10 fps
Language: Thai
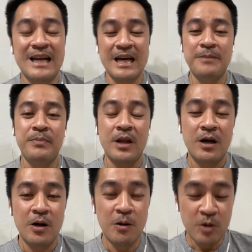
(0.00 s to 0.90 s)
นะครับ
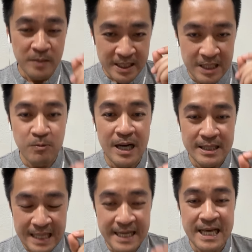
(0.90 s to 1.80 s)
ผมไม่ได้คิดว่า
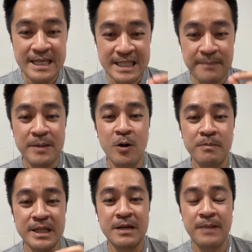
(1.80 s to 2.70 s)
อันนี้ยังทำให้ผ
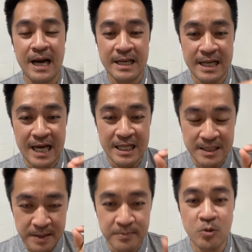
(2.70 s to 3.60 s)
มมีสภาในการ
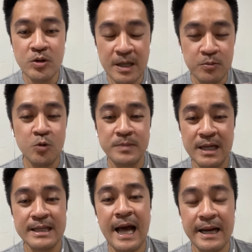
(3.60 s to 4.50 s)
จะไปพูดกับกลุ่ม
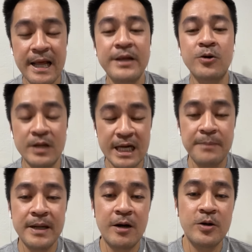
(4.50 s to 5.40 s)
ต่างๆได้อยู่นะค
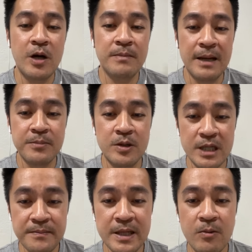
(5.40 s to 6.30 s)
รับให้เขายอมรับคน
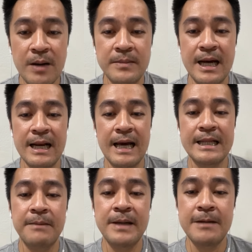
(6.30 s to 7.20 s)
ที่มีความหลากหลาย
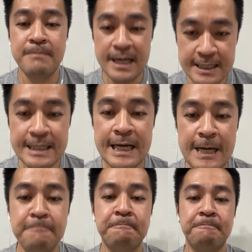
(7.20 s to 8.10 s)
ทางเพศมากขึ้น
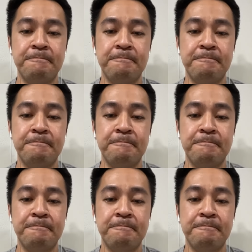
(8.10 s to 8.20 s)
นะครับ